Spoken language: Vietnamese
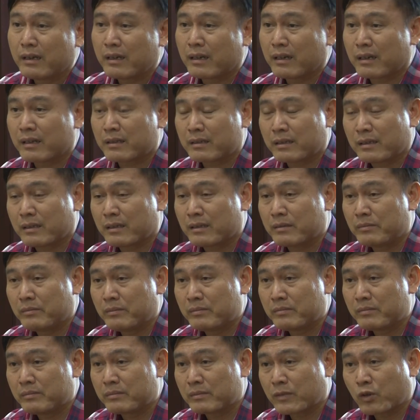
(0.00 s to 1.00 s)
là là
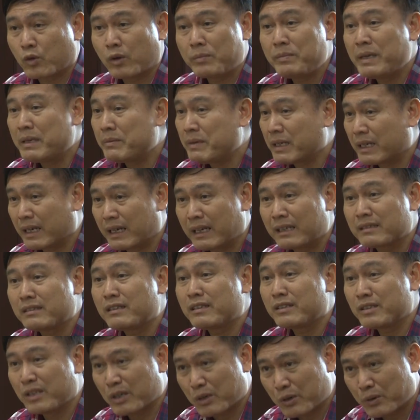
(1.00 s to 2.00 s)
quen biết về Thái Lan
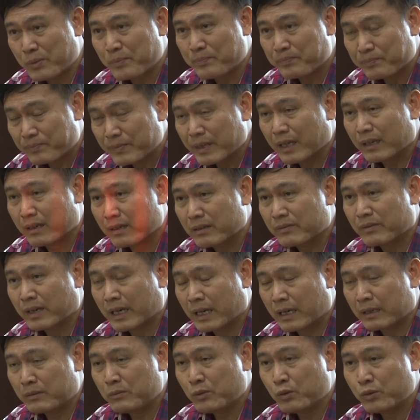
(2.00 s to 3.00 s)
rất là nhiều à.
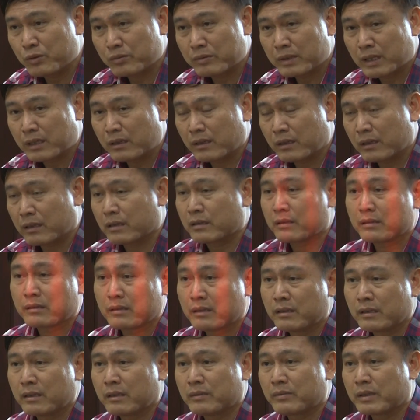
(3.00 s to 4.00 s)
và anh Mui cũng rất là
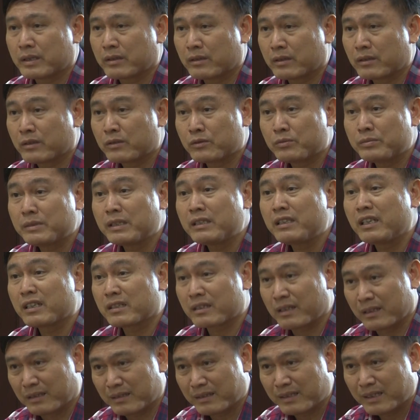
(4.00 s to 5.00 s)
người phải nói cũng rất nhiệt
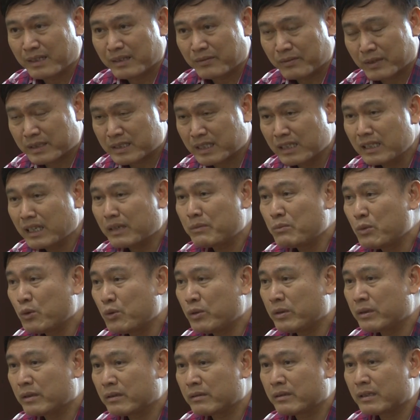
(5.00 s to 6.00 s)
tình và chính anh
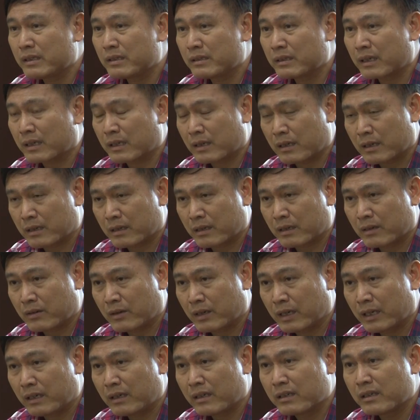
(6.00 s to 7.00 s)
Mui tôi nghĩ là là
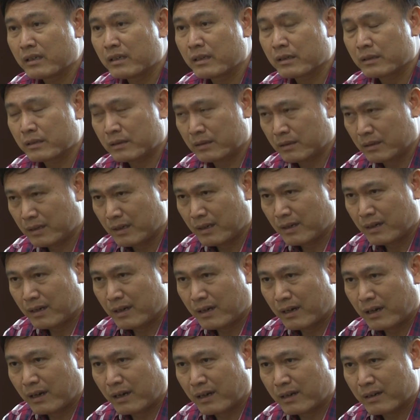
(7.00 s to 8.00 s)
có lẽ là người
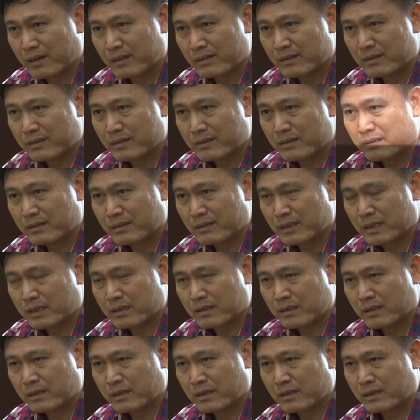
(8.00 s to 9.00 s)
uh, là,
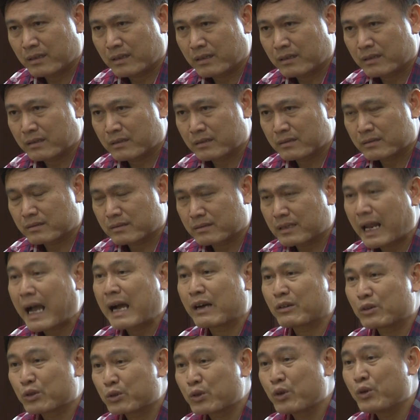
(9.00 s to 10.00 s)
là, là
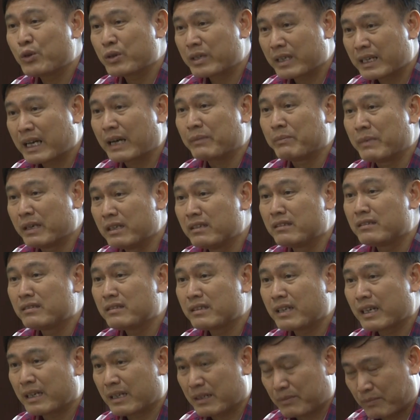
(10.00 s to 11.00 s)
tạo cho tôi cái cảm
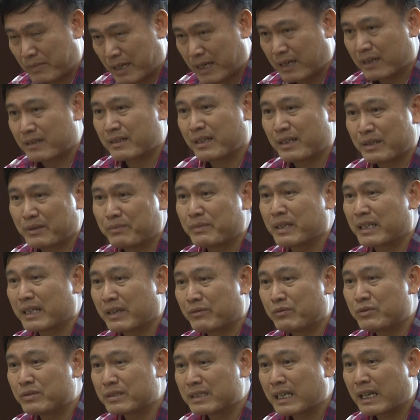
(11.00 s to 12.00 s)
hứng để mà để mình
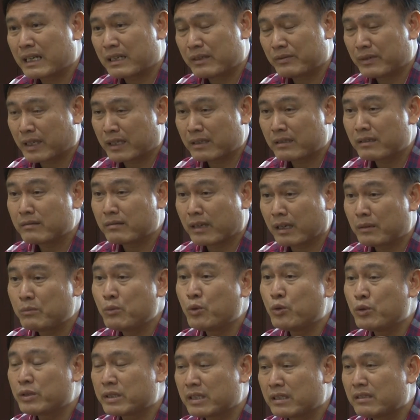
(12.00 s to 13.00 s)
làm phúc san tại anh anh
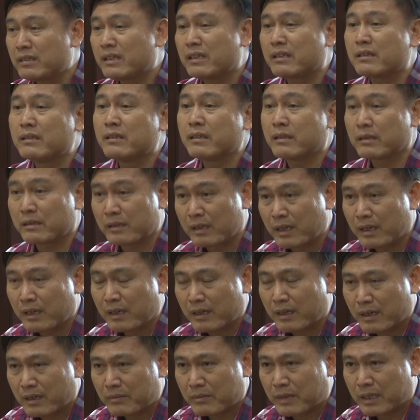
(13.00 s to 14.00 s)
Mui chính là người
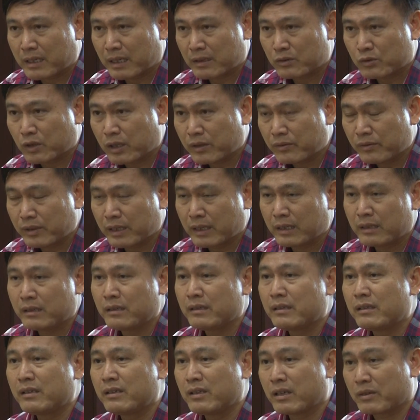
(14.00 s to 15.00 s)
mà đề xuất
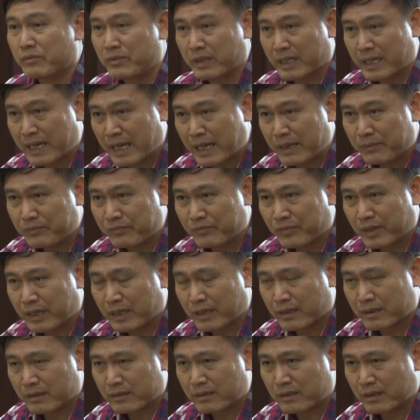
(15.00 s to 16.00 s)
với lượt Việt Nam
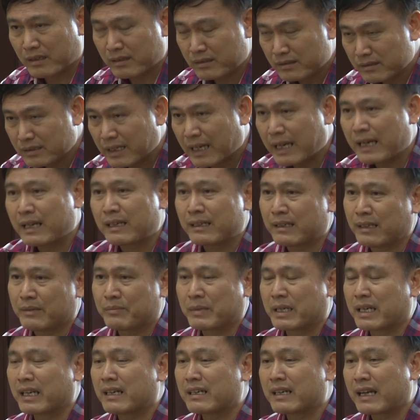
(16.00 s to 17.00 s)
và đứng ra để
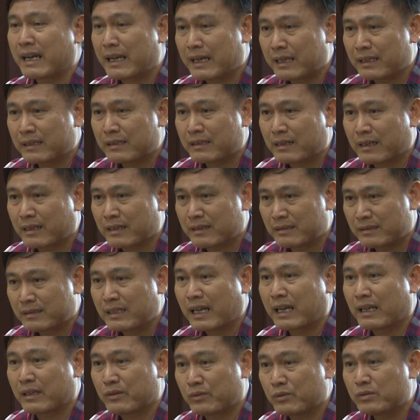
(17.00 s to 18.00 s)
mà đăng cai cái
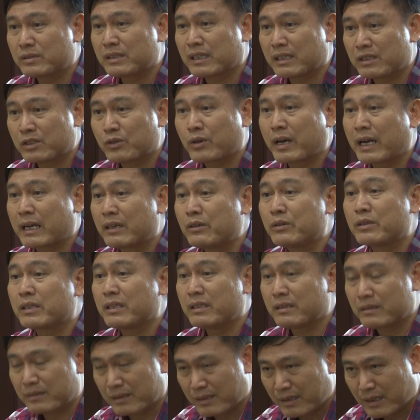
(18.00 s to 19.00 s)
giải phúc san châu Á đầu
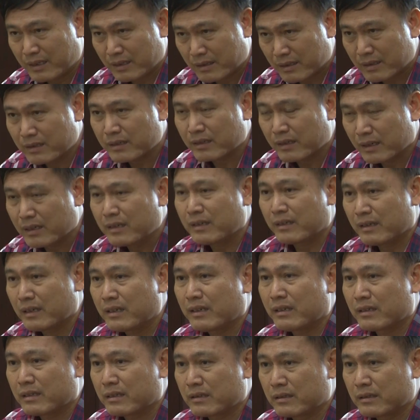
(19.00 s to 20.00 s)
tiên à, dạ. Dạ.
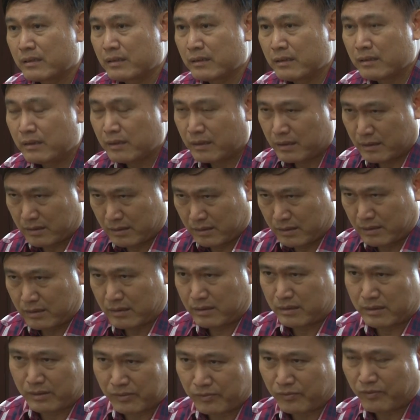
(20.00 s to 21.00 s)
thì
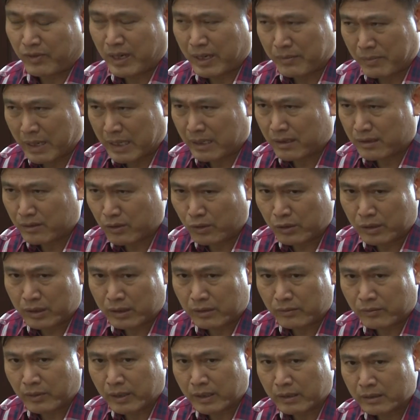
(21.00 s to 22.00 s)
và bản thân tôi
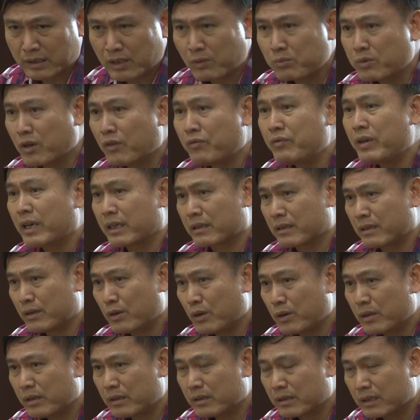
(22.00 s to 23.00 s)
thì với trong công việc nữa
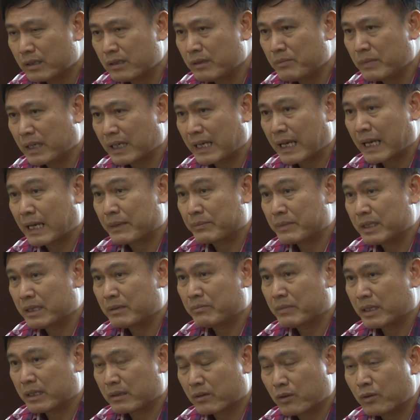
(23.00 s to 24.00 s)
thôi khi mình làm gì
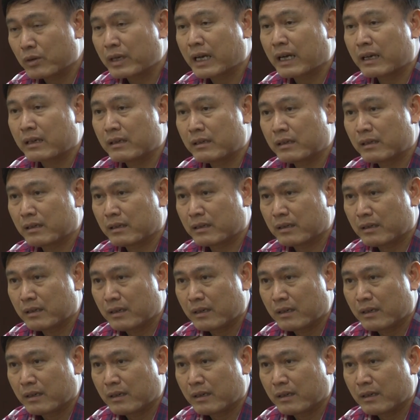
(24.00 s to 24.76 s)
mình cố gắng là